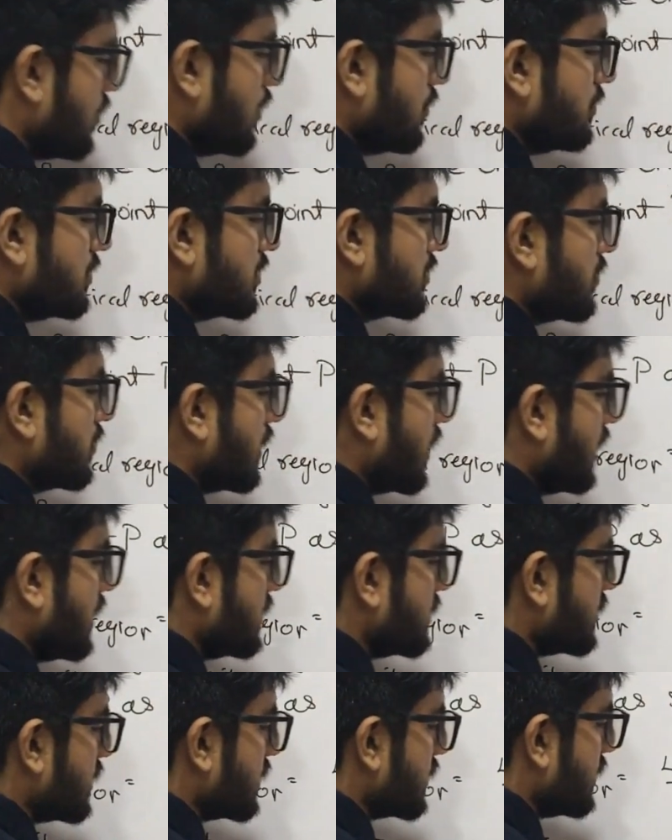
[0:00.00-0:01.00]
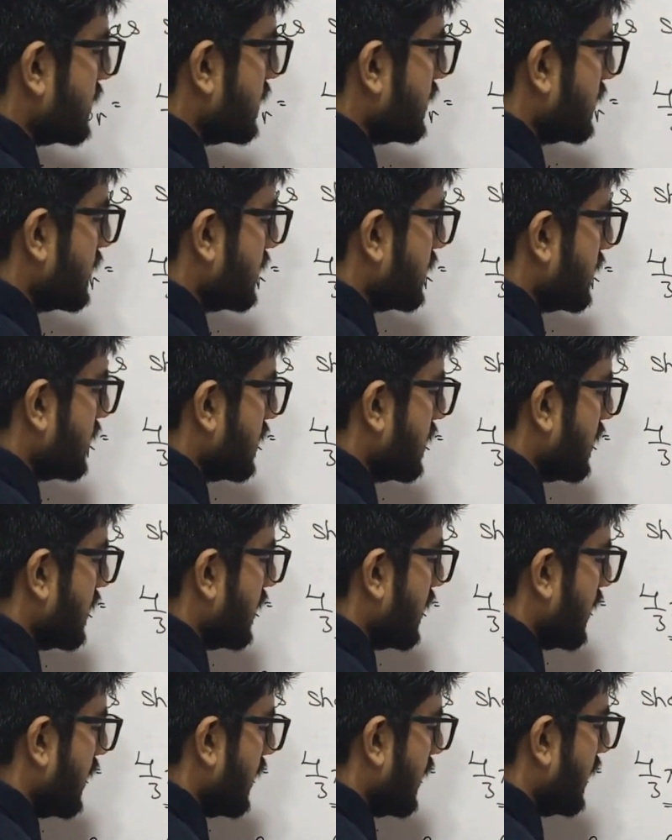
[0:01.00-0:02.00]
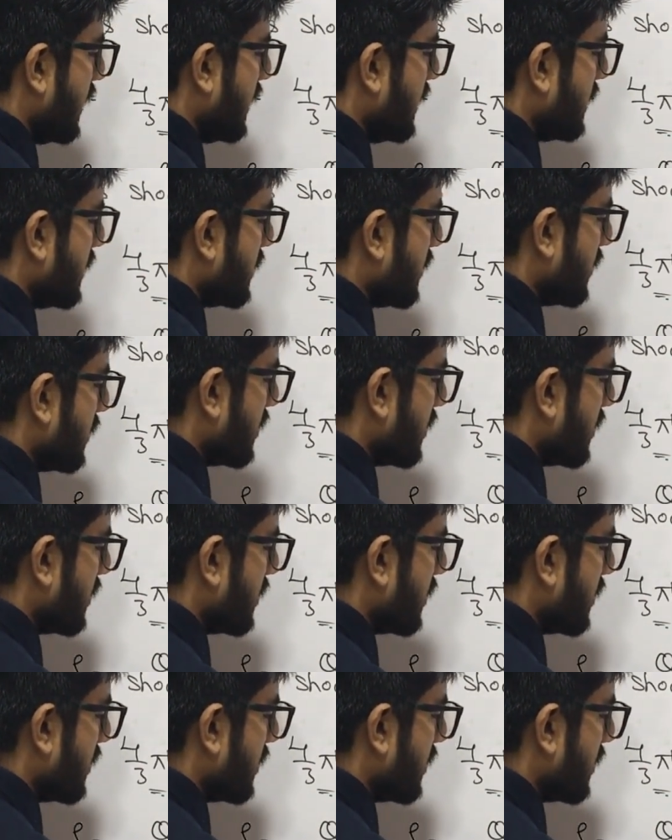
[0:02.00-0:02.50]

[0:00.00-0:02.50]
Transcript: तो हम इसको क्या लिख सकते हैं एट